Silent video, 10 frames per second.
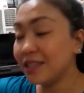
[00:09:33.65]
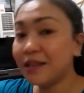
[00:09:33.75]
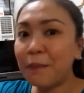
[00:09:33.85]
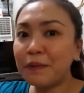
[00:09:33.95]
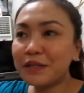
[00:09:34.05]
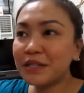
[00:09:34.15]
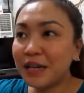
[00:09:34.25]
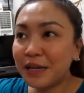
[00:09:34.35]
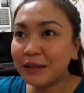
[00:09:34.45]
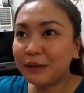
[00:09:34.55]
tapos,
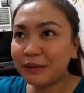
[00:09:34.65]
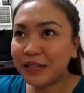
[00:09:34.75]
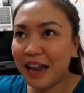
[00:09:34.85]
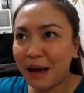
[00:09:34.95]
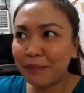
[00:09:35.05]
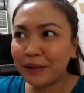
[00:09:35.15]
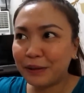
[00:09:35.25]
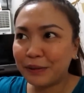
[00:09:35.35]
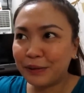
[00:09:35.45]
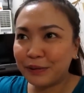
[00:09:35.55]
nung nalaman
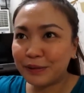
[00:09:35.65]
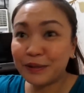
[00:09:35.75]
ko yung,